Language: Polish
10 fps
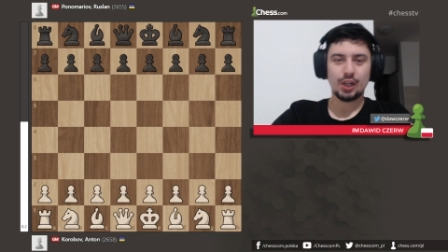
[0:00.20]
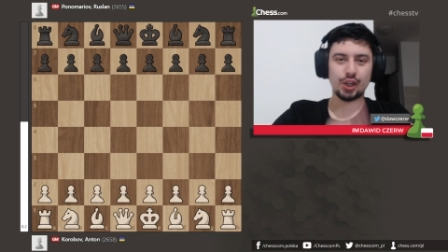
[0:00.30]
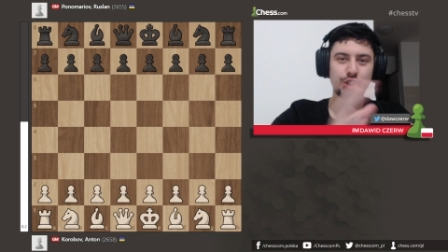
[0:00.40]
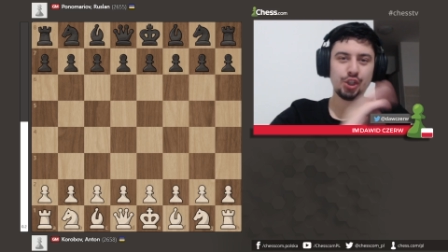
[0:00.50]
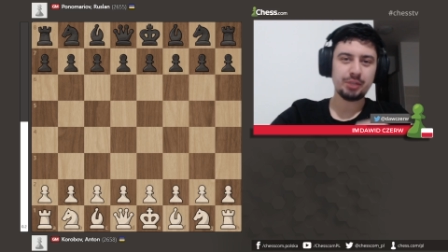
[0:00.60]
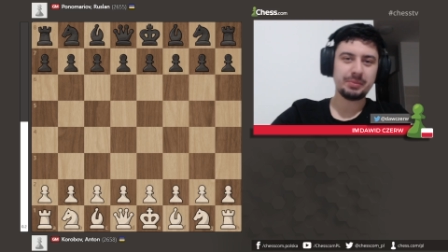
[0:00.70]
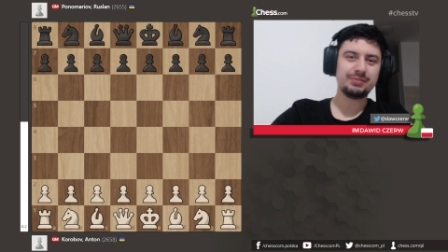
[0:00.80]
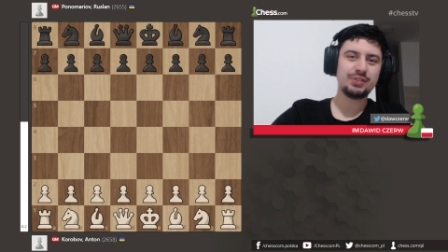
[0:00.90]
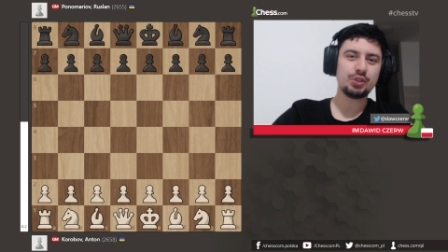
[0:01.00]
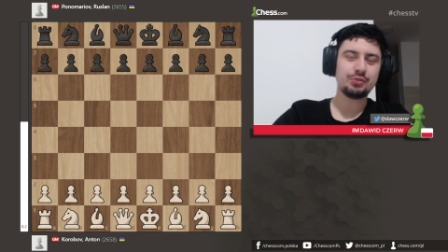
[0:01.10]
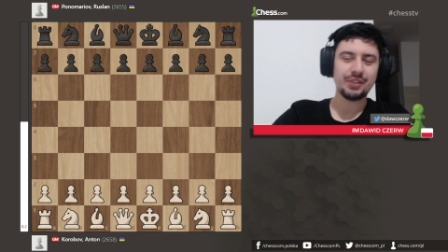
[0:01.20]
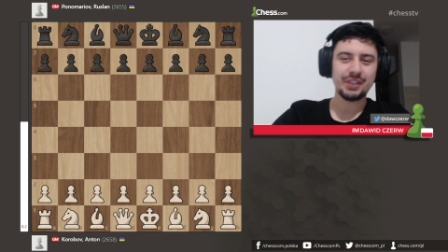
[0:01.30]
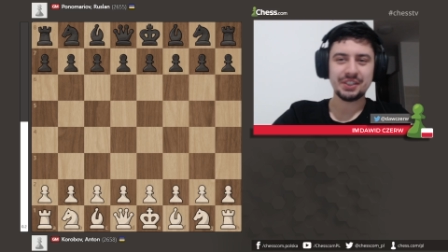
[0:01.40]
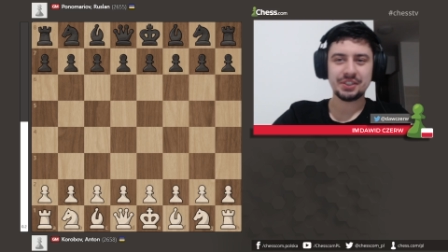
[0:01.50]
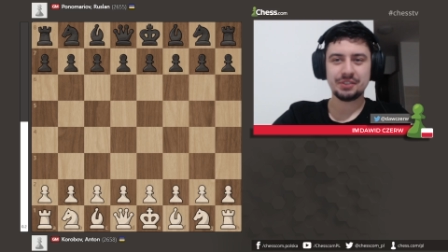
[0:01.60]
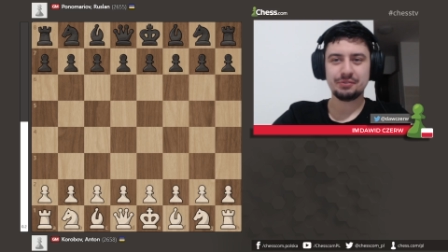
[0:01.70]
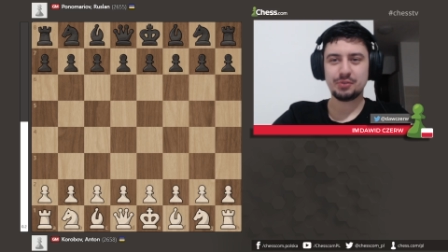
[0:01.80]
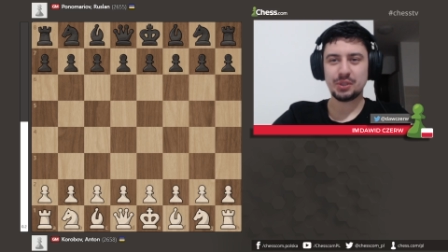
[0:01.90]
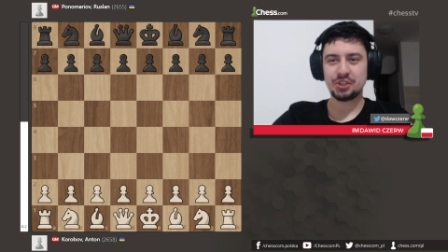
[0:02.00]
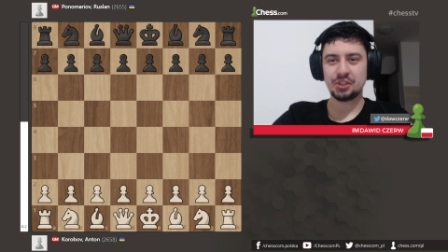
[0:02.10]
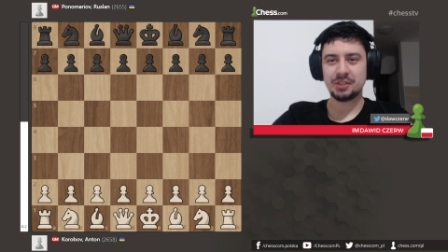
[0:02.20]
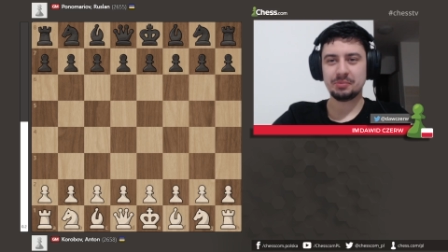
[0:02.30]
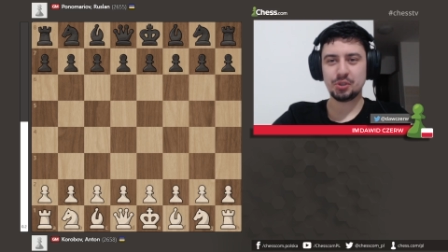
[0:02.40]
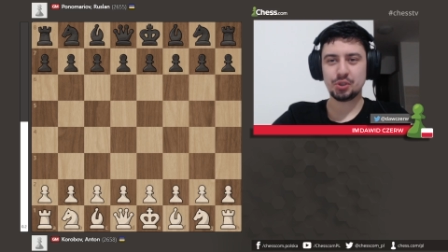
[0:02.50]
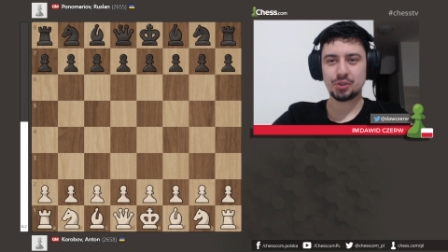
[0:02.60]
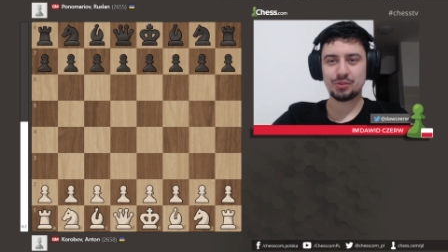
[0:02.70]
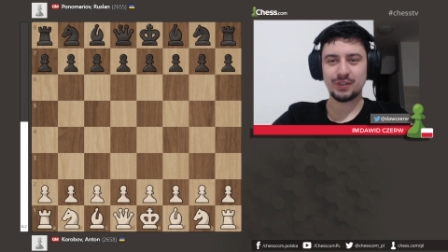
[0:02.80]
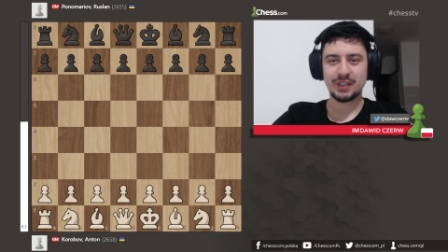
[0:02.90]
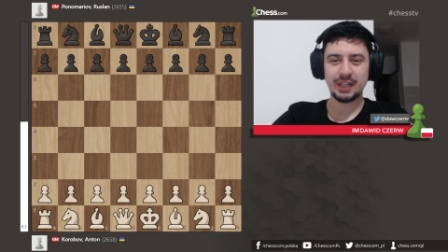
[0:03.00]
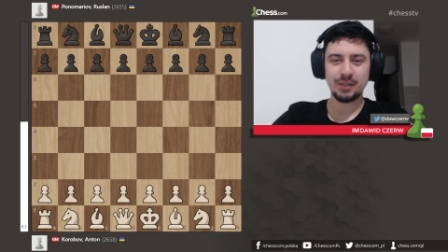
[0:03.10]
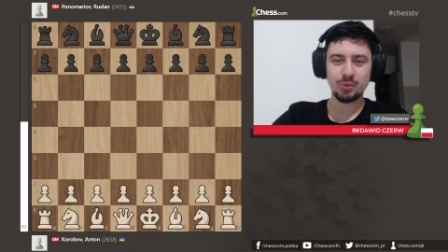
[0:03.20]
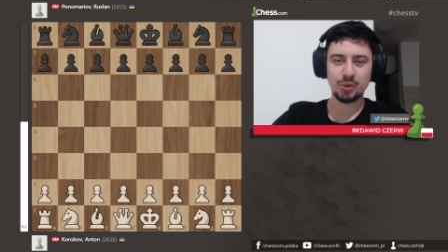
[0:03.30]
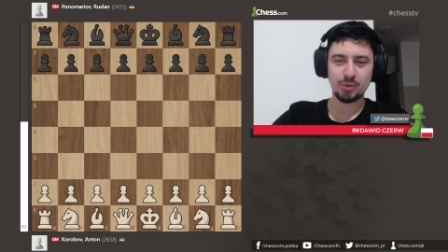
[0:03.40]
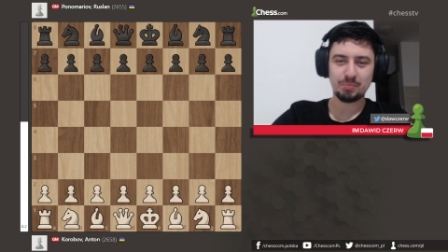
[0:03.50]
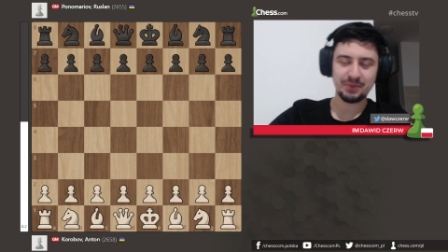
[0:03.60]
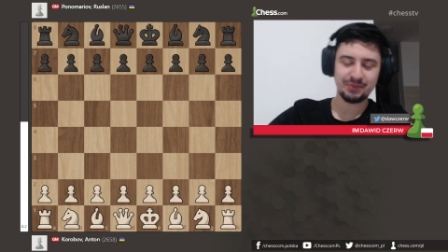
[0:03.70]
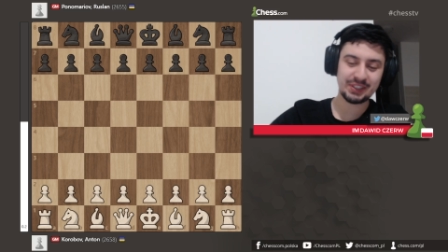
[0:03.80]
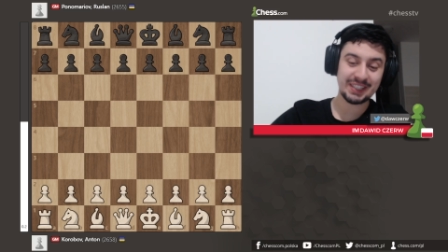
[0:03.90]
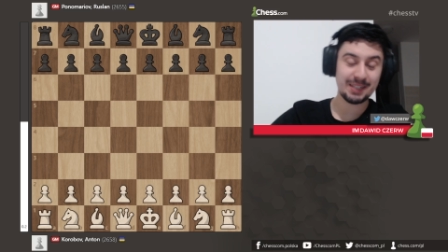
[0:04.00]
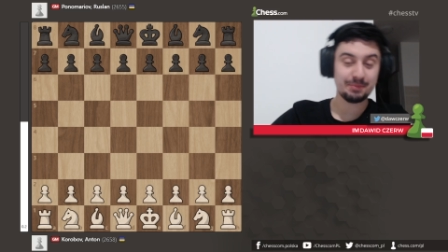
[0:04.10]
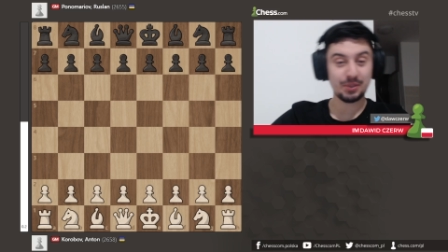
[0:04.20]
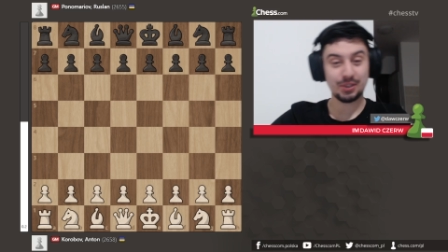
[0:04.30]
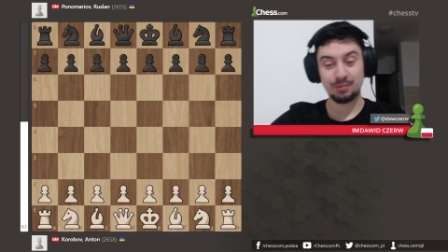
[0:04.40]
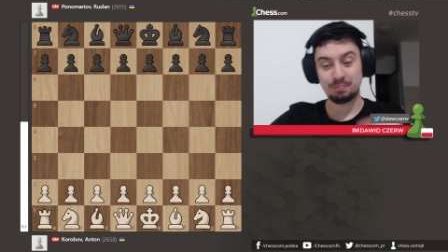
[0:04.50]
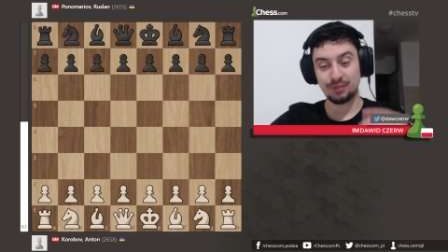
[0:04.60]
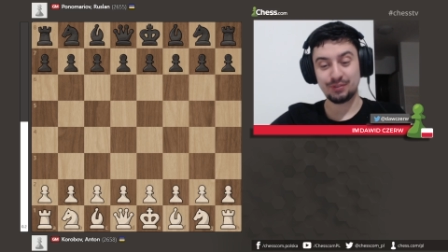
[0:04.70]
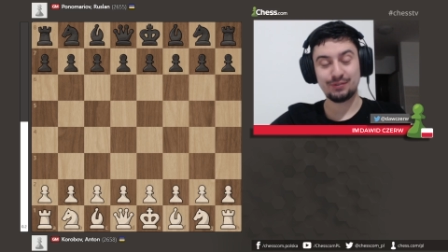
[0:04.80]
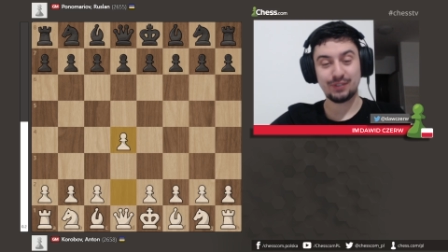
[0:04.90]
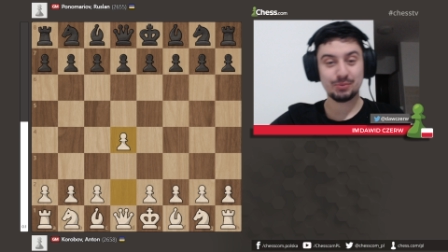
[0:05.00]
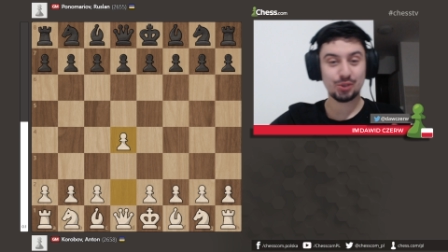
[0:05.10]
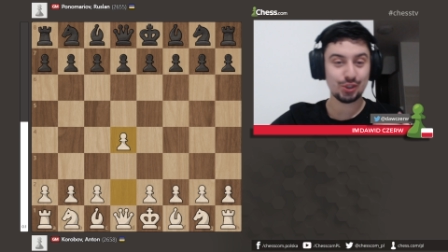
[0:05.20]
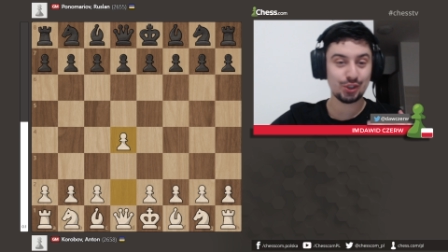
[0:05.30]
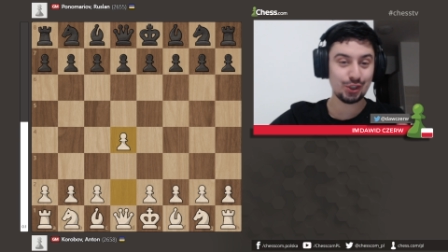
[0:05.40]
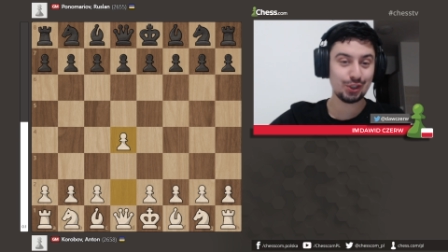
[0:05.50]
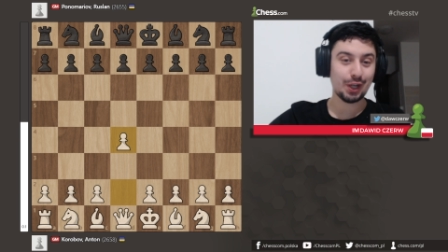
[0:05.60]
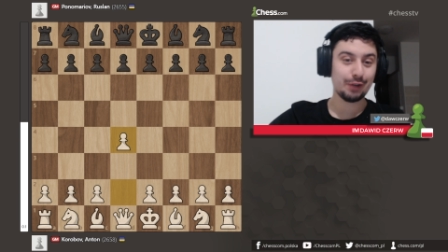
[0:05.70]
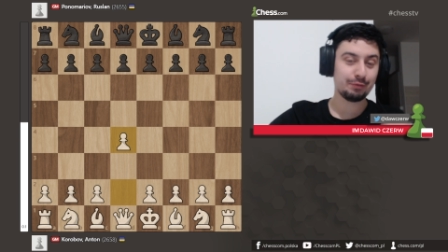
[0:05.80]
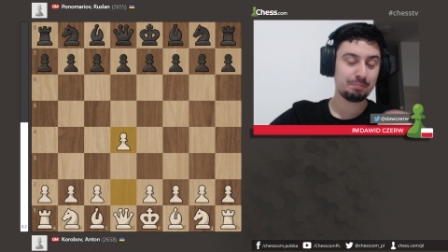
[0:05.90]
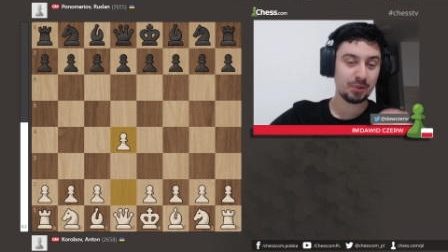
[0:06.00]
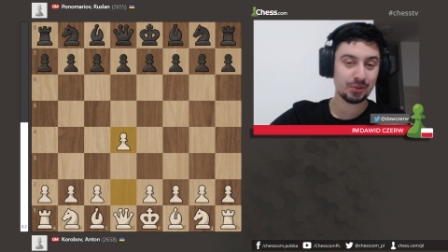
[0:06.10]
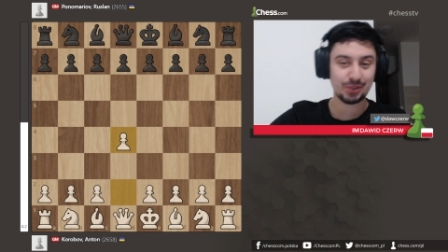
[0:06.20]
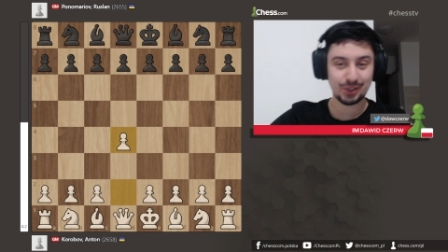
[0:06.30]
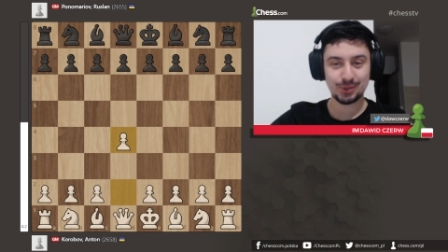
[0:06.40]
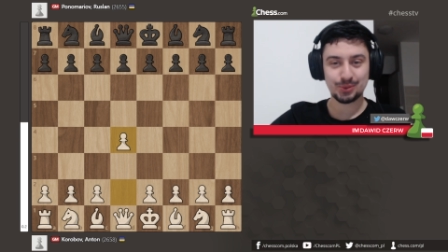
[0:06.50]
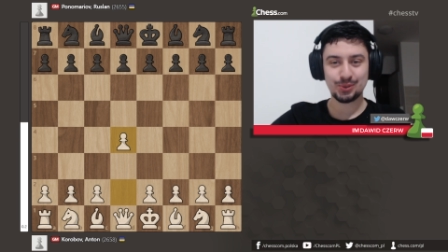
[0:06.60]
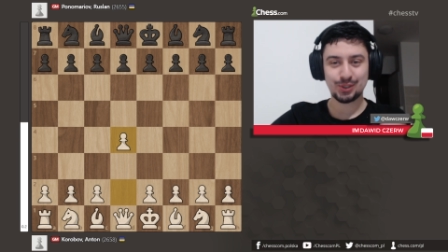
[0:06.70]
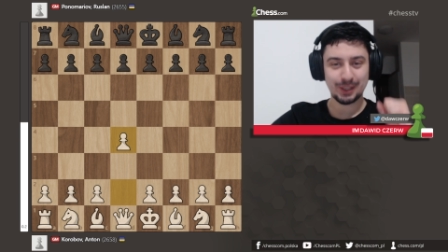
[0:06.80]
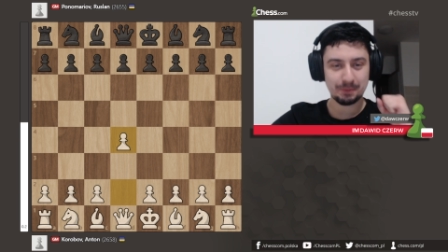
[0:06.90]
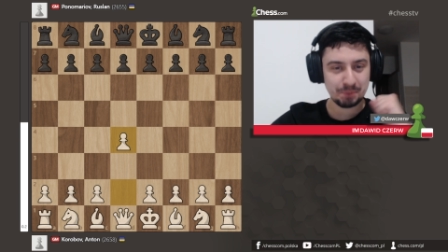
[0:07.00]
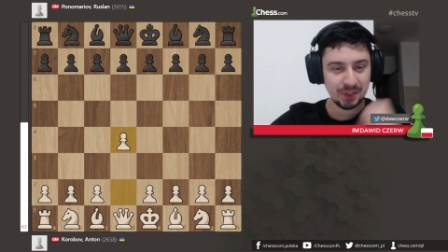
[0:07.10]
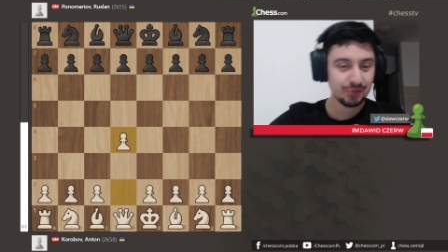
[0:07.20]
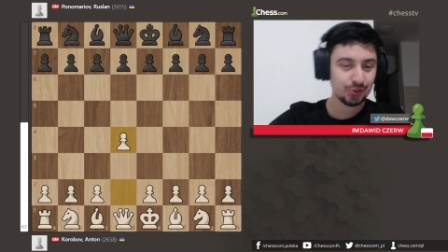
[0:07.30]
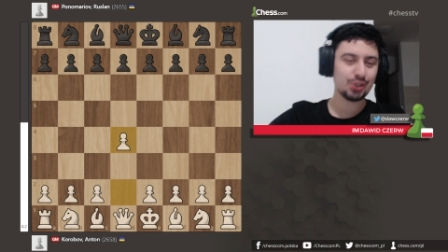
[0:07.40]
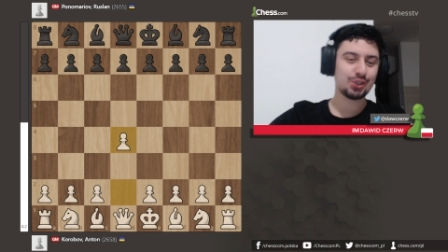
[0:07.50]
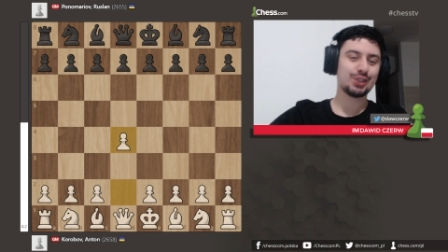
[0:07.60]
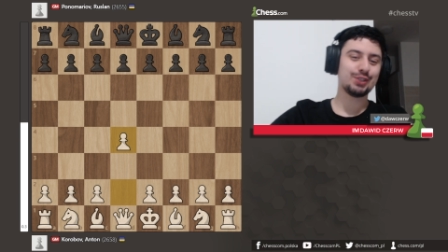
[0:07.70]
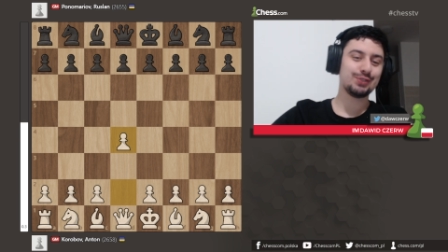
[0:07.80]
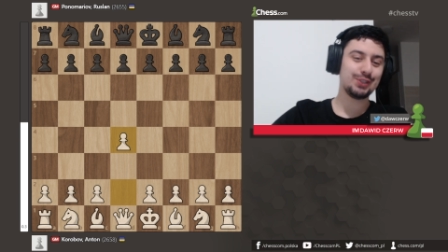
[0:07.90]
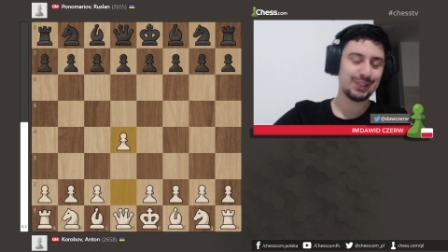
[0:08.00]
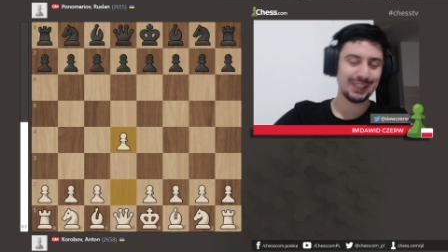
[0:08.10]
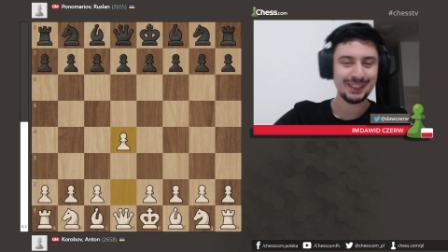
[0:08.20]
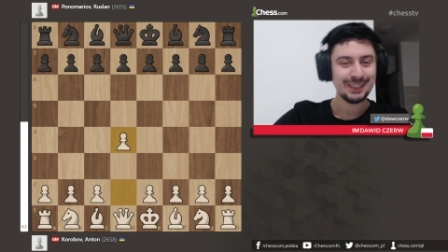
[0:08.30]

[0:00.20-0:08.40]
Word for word: Siema widzowie, jestem właśnie na Mistrzostwach Europy w Serbii i powiem wam, że dzisiaj w piątej rundzie na pierwszej szachownicy